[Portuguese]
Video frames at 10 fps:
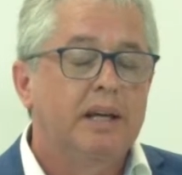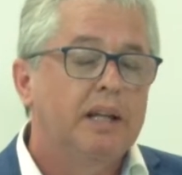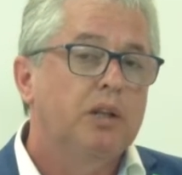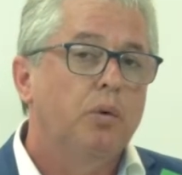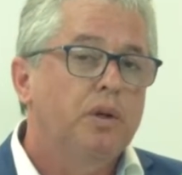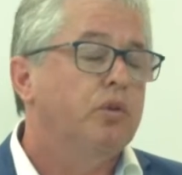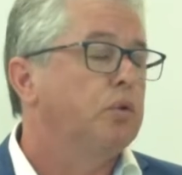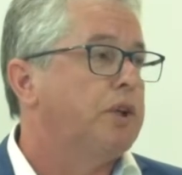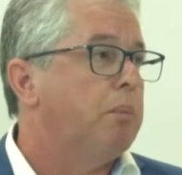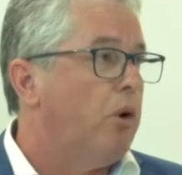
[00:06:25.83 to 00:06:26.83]
Então,
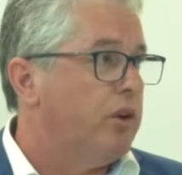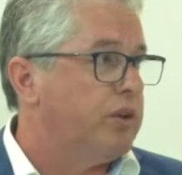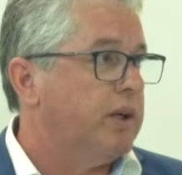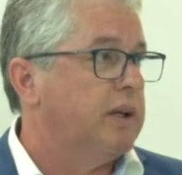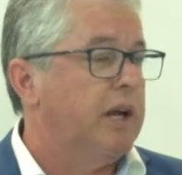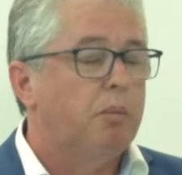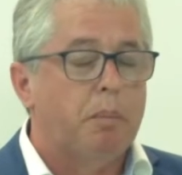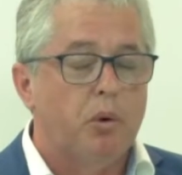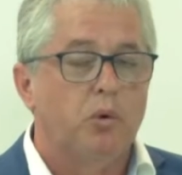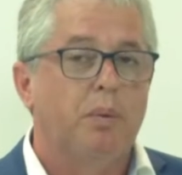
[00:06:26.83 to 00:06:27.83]
isso já mostra que é uma
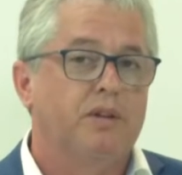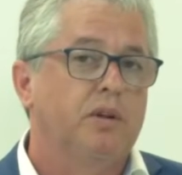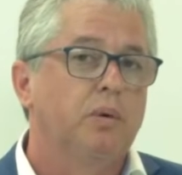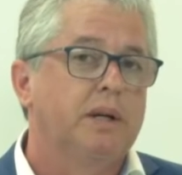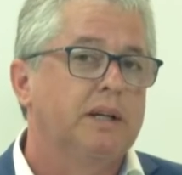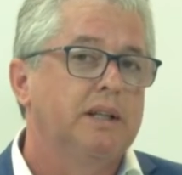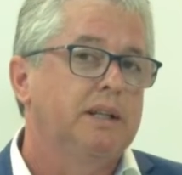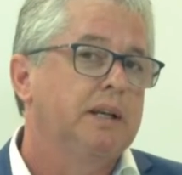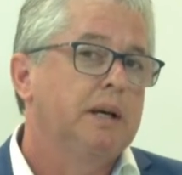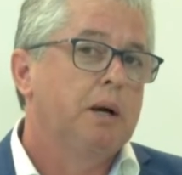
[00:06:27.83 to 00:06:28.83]
preocupação grande